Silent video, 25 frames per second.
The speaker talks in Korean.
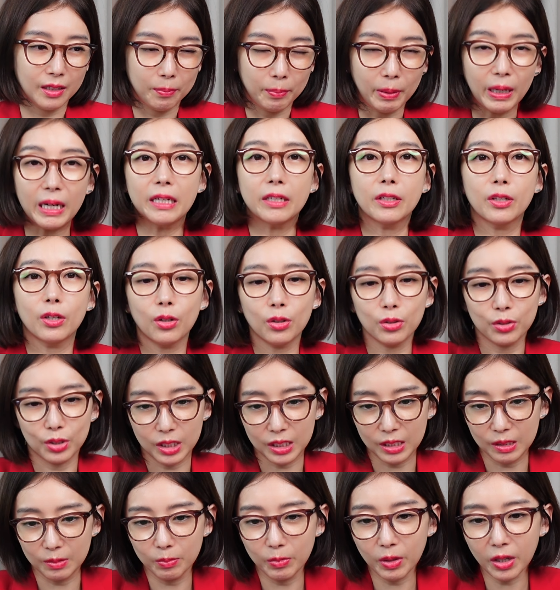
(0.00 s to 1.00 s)

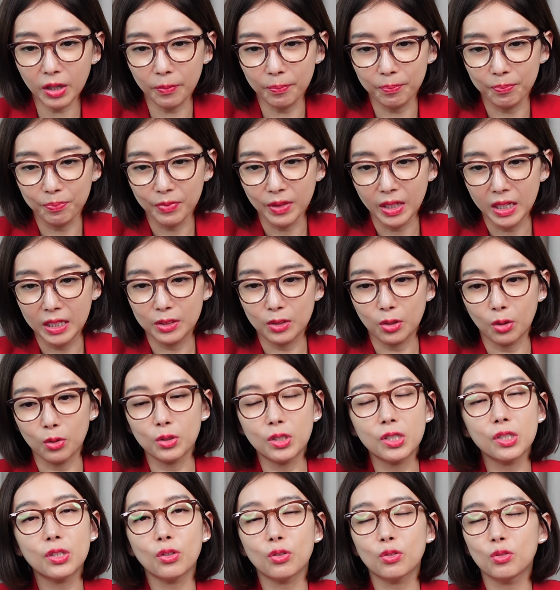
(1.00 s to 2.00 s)
밝혀지면
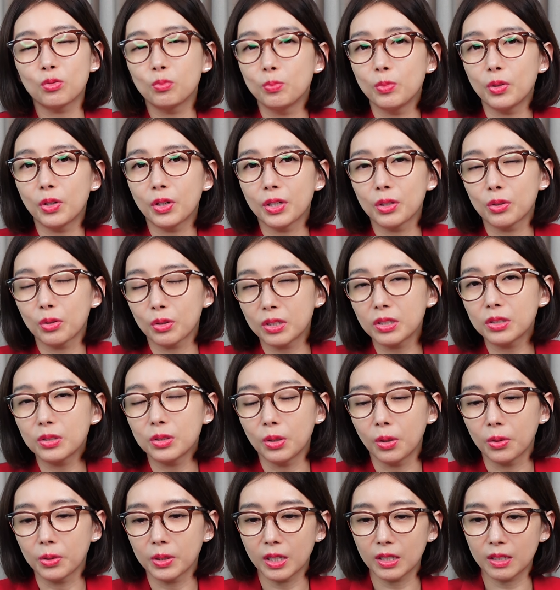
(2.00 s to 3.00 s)
정치적 운명에도 큰
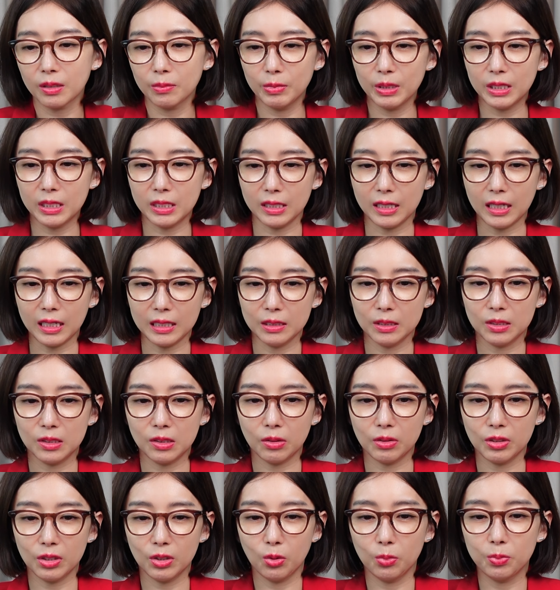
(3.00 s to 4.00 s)
영향을 미칠
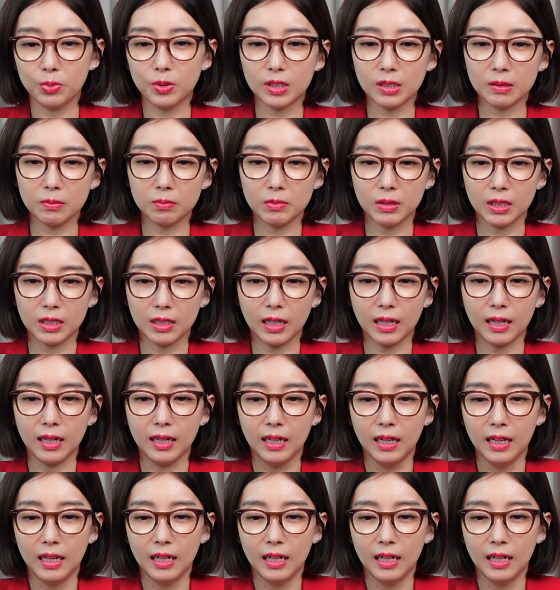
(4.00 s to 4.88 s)
가능성이 높습니다.